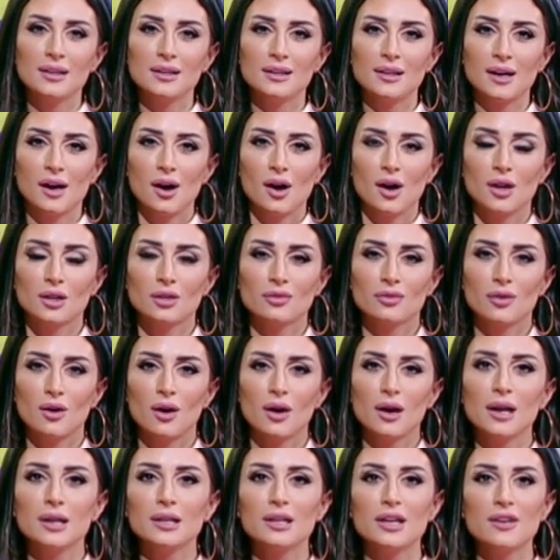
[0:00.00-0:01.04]

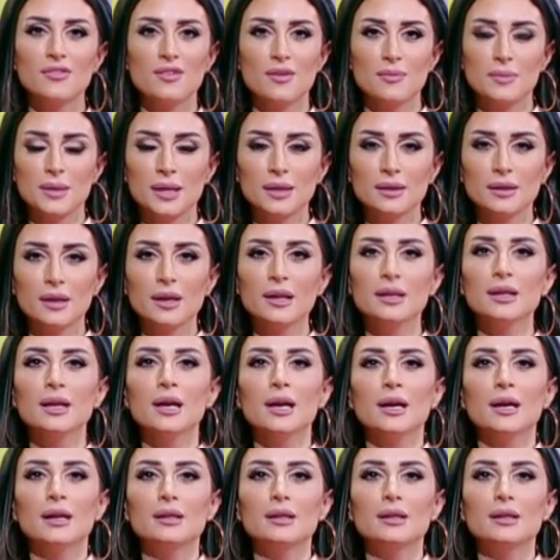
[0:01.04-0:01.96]
الأطفال كيف بنقدر